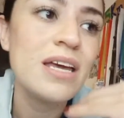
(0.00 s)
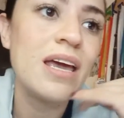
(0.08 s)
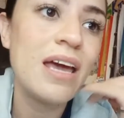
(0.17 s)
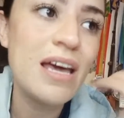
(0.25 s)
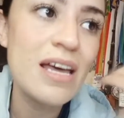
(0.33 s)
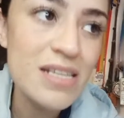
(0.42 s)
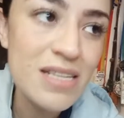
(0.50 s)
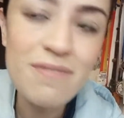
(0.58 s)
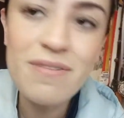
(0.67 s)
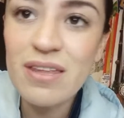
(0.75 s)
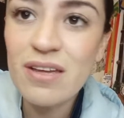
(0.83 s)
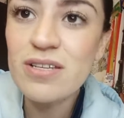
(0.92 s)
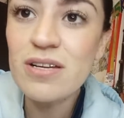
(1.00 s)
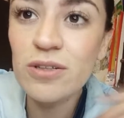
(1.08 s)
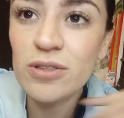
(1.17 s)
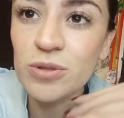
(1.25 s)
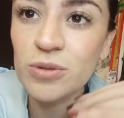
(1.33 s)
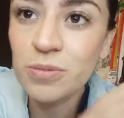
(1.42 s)
Ese video se
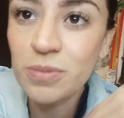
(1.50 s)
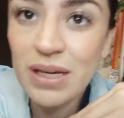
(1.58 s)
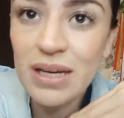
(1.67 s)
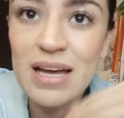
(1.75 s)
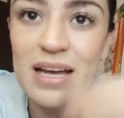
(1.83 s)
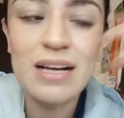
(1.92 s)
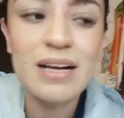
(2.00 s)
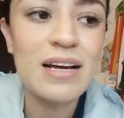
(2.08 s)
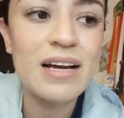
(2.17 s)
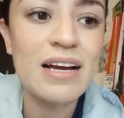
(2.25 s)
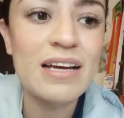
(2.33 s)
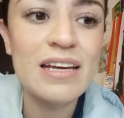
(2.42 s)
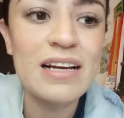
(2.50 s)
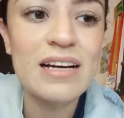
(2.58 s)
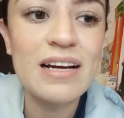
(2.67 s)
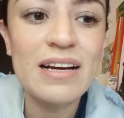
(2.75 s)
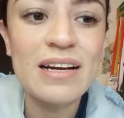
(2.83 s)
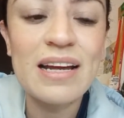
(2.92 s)
lo subí aquí al
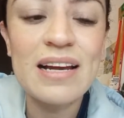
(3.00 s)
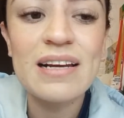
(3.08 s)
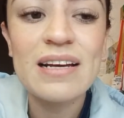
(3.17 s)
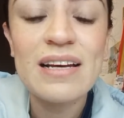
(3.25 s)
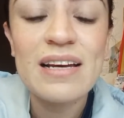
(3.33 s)
canal.